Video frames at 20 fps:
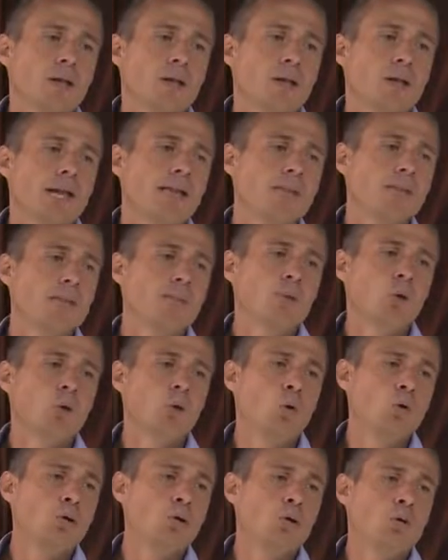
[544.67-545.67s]
эти
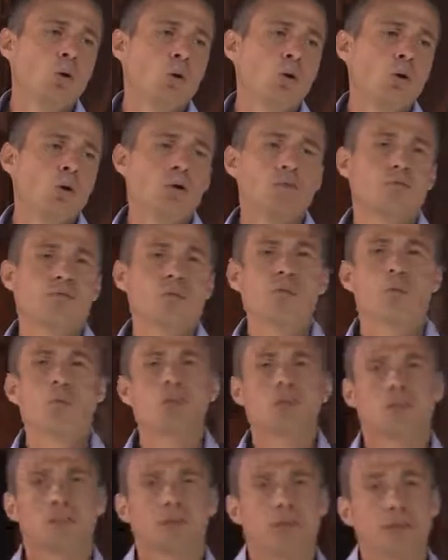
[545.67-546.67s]
миллионы долларов, вы
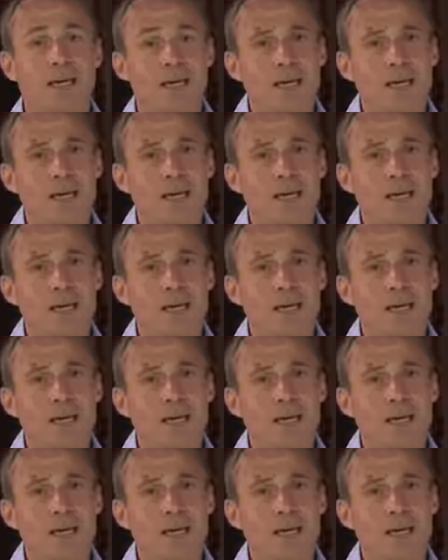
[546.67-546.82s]
просто своей